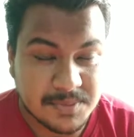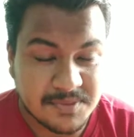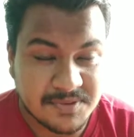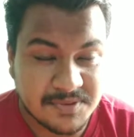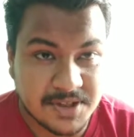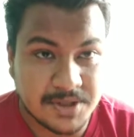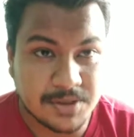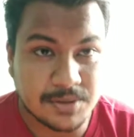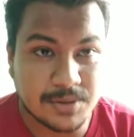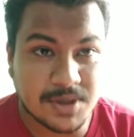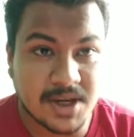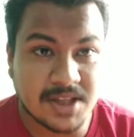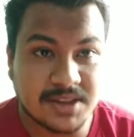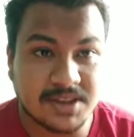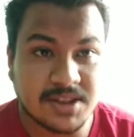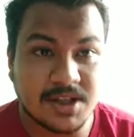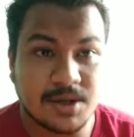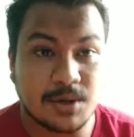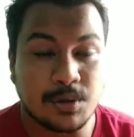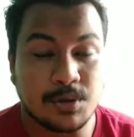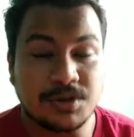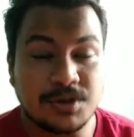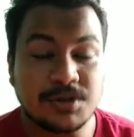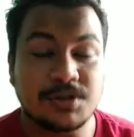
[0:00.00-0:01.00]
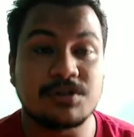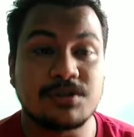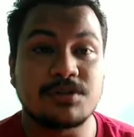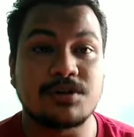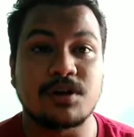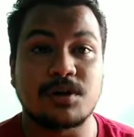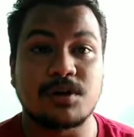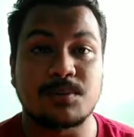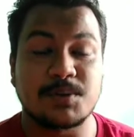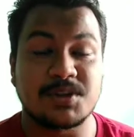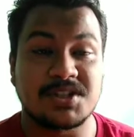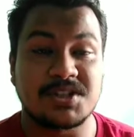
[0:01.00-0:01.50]
ভিডিওটাতে কন্টিনিউ
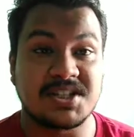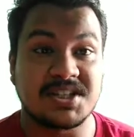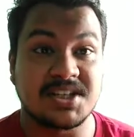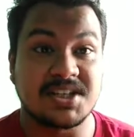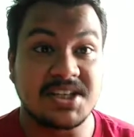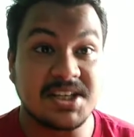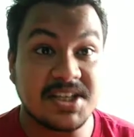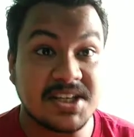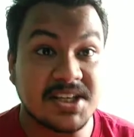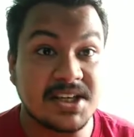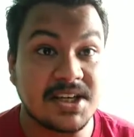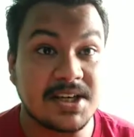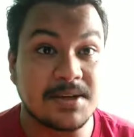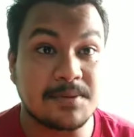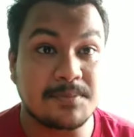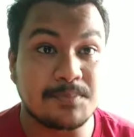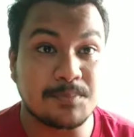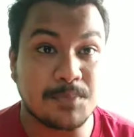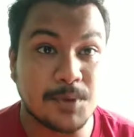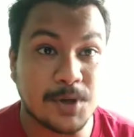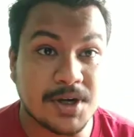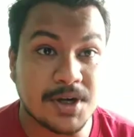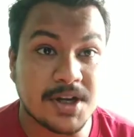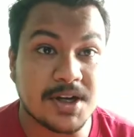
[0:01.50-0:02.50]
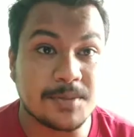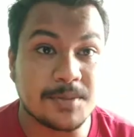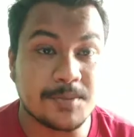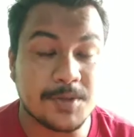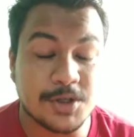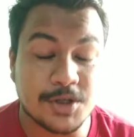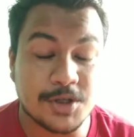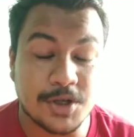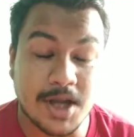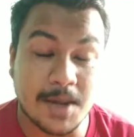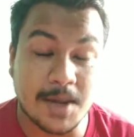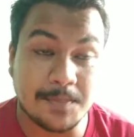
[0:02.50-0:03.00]
করব যে কি কি ইম্পর্টেন্ট
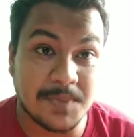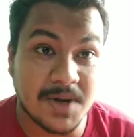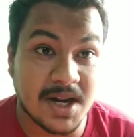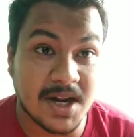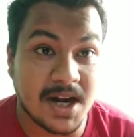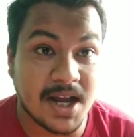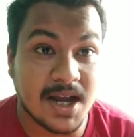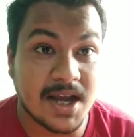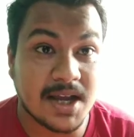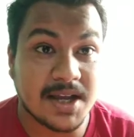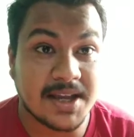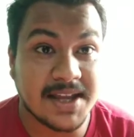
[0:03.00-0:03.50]
বিষয় আপনারা